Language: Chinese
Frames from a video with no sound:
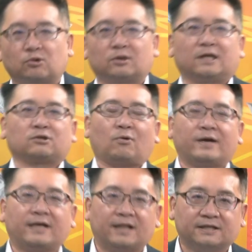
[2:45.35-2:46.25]
做那
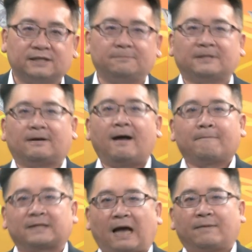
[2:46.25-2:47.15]
推演呢，基本上
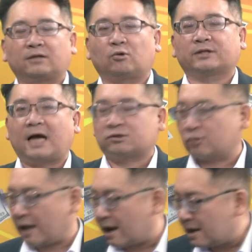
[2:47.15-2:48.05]
把台湾拖下
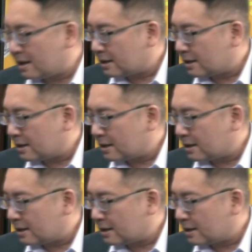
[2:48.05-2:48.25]
水啊。